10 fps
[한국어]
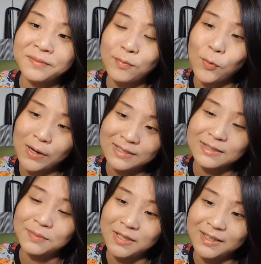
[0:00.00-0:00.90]

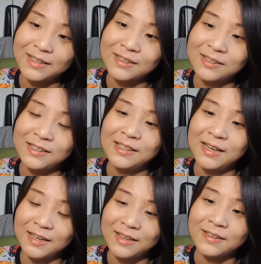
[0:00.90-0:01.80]
보았습니다, 그
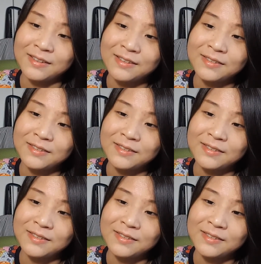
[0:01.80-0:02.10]
이야기를.